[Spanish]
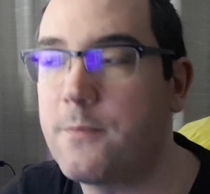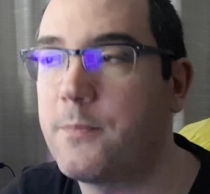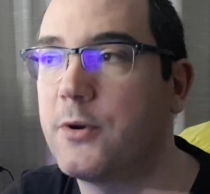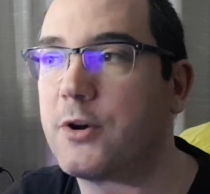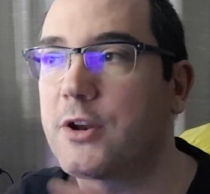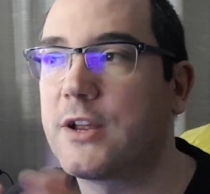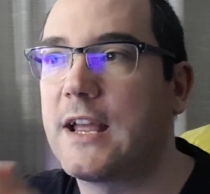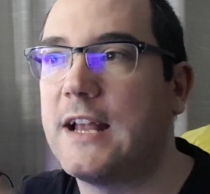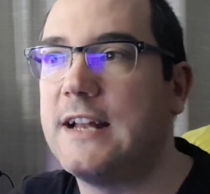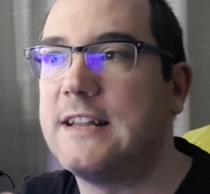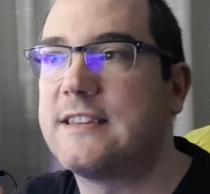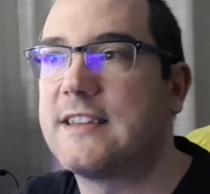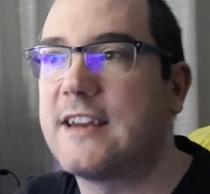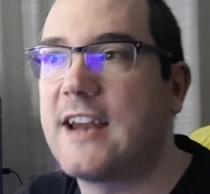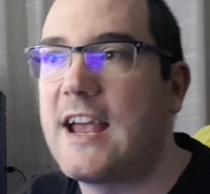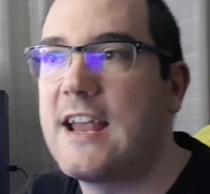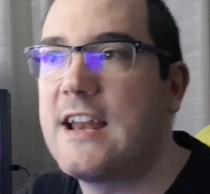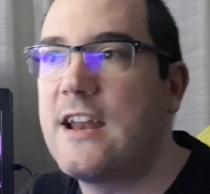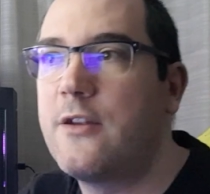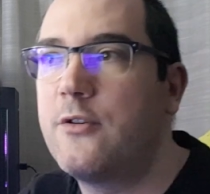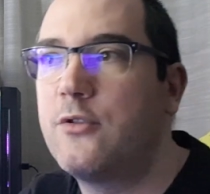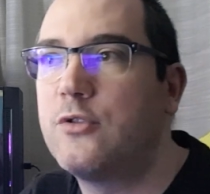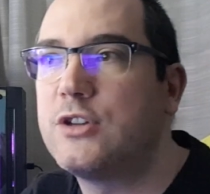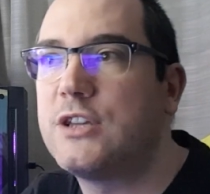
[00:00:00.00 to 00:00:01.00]
Porque el
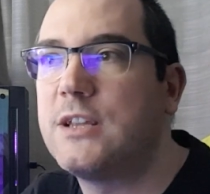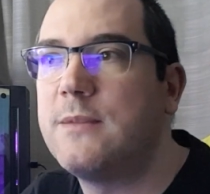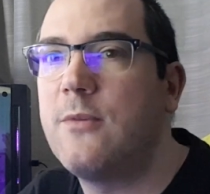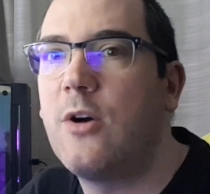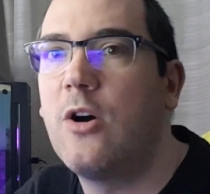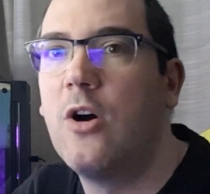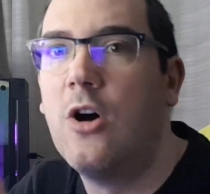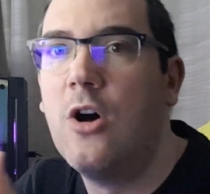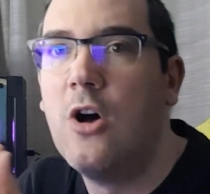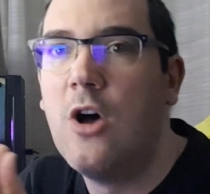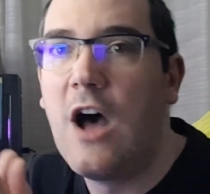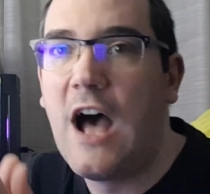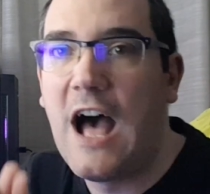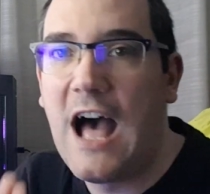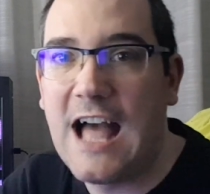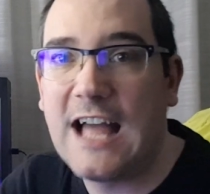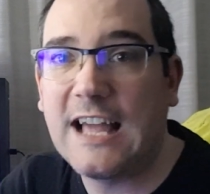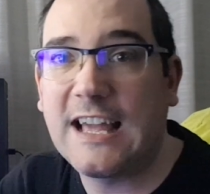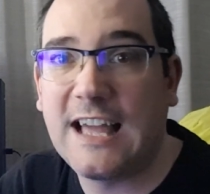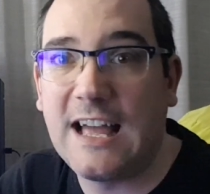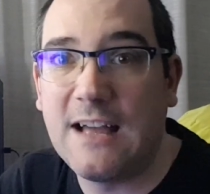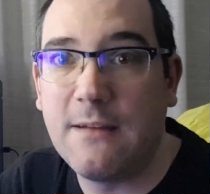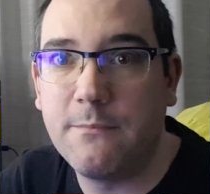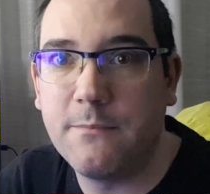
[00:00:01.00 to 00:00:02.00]
tráiler último
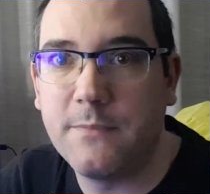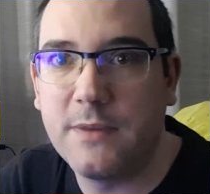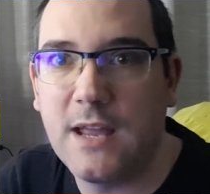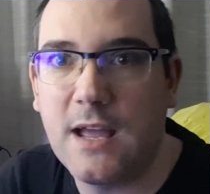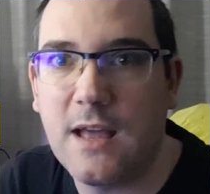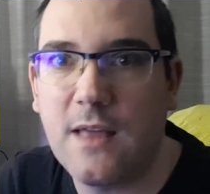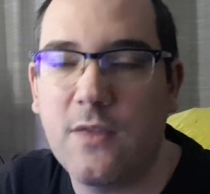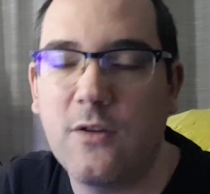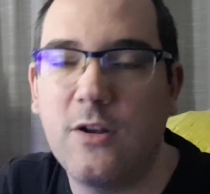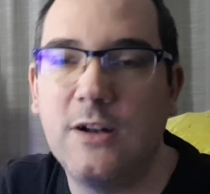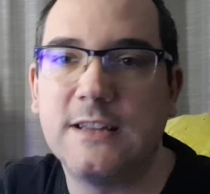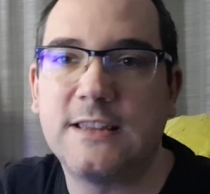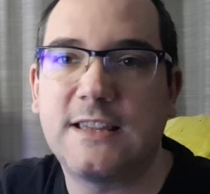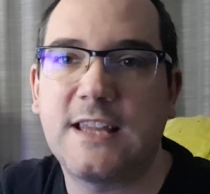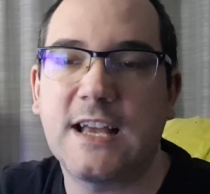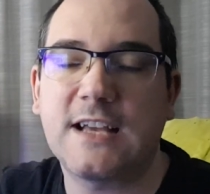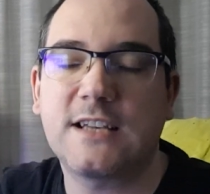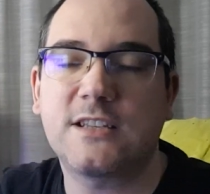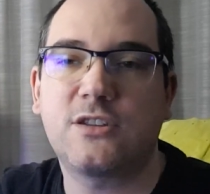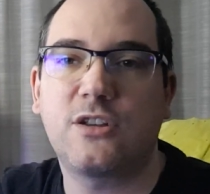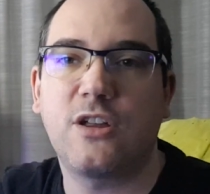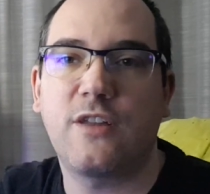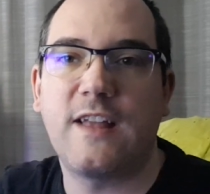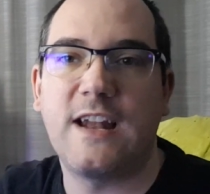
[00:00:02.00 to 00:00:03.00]
ha cambiado el
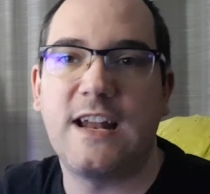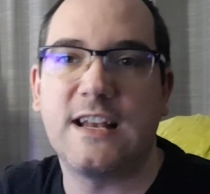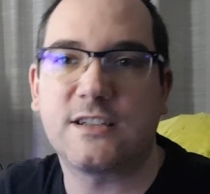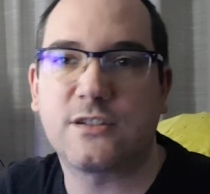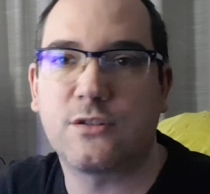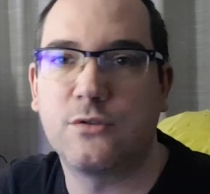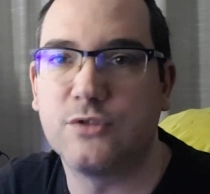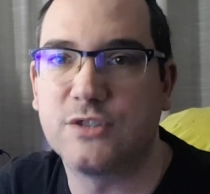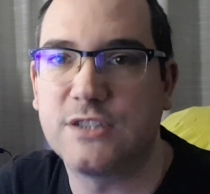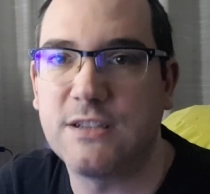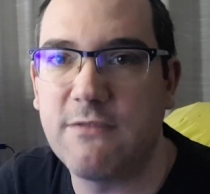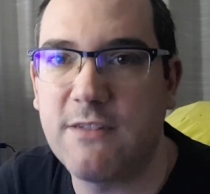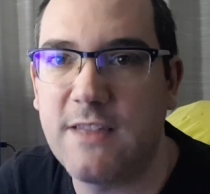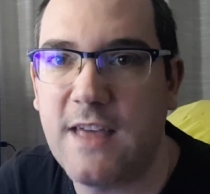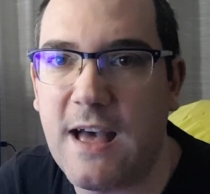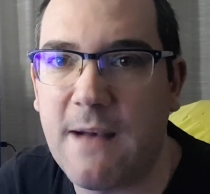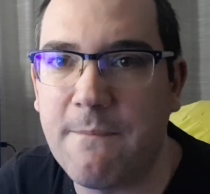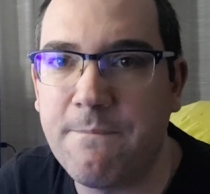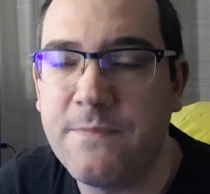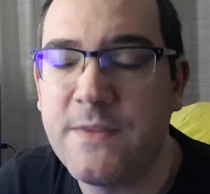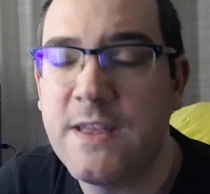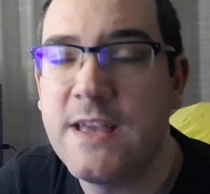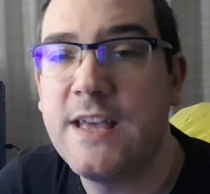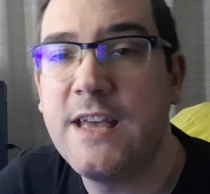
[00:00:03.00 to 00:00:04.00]
texto de la
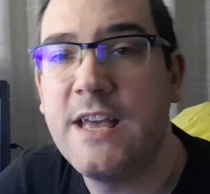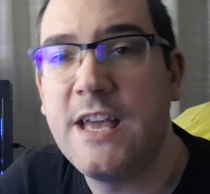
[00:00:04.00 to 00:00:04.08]
exclusividad.